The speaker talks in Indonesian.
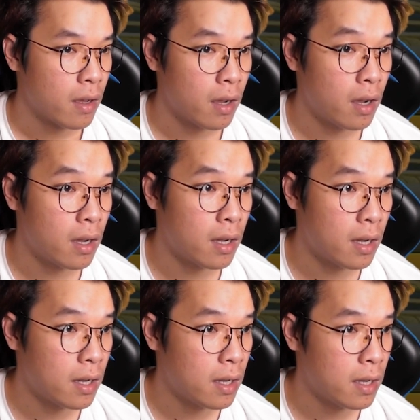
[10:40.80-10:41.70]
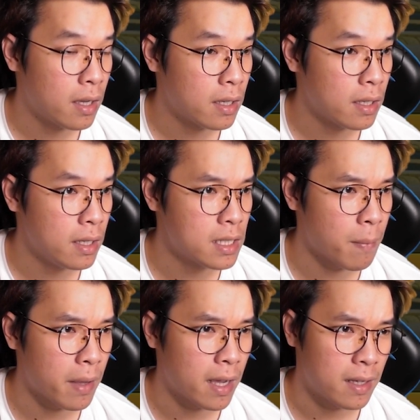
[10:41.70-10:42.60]
Uh, ini
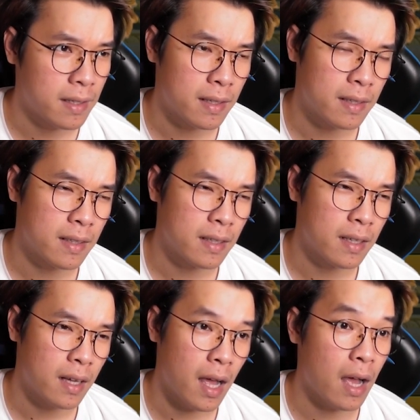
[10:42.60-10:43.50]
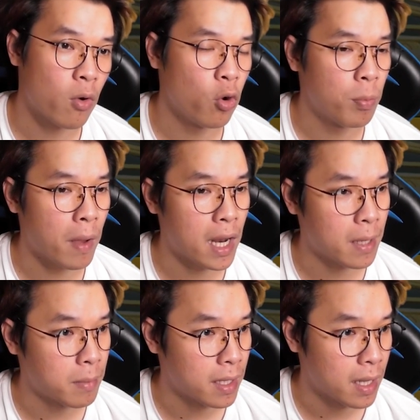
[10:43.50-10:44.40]
siapa ya? Ah, gue lupa lah
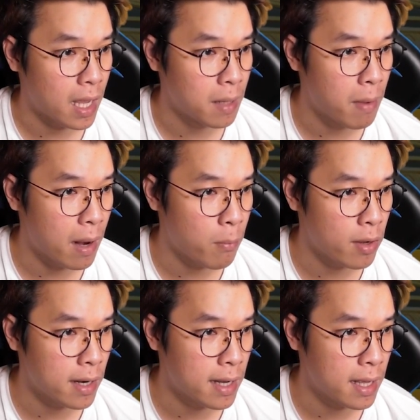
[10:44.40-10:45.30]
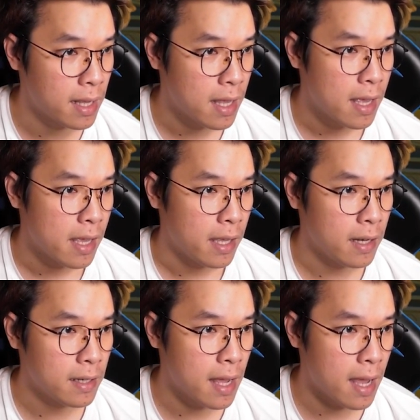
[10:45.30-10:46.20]
namanya. Ada Balmond, ada
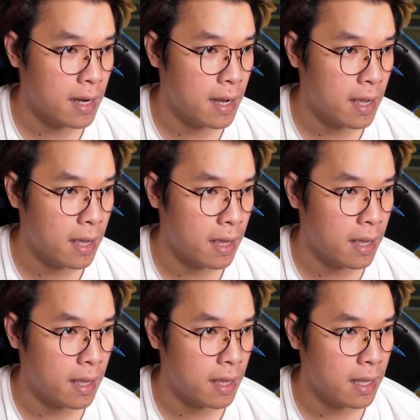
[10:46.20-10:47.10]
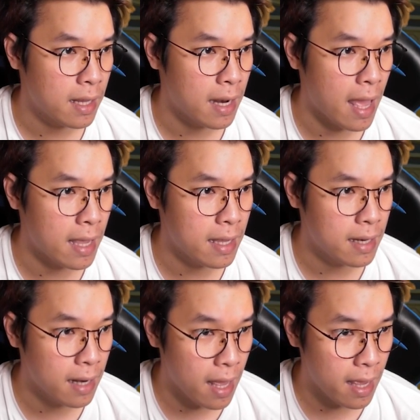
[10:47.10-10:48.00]
Hilda, ada
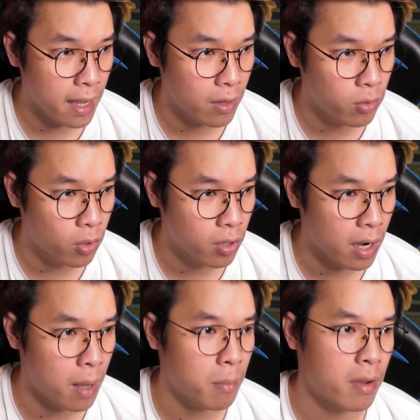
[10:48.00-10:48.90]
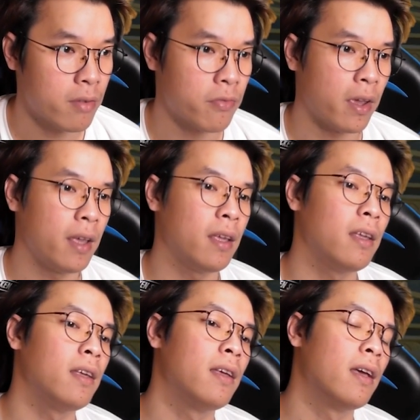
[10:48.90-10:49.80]
Laila, Eudora,
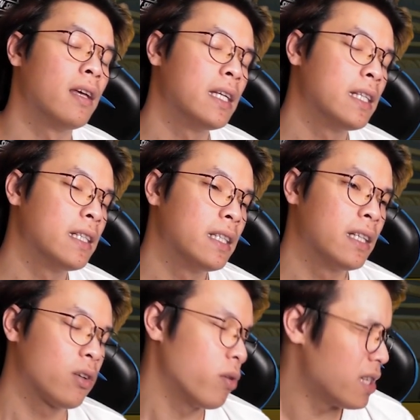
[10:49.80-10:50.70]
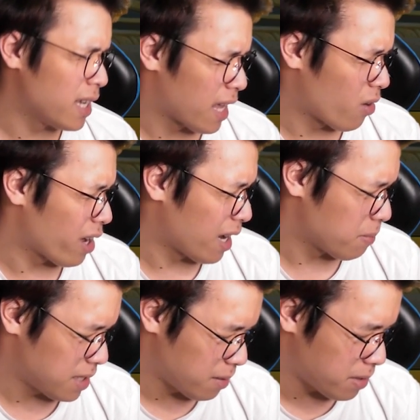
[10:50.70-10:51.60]
Mafei. Kok jadi LOL apa
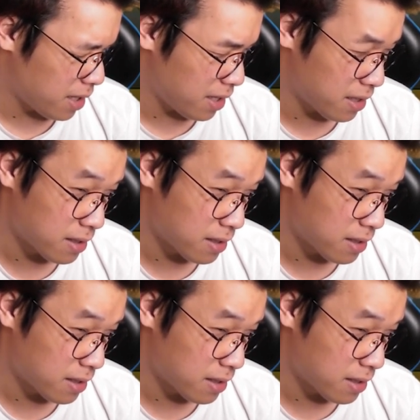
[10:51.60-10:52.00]
sih namanya ini?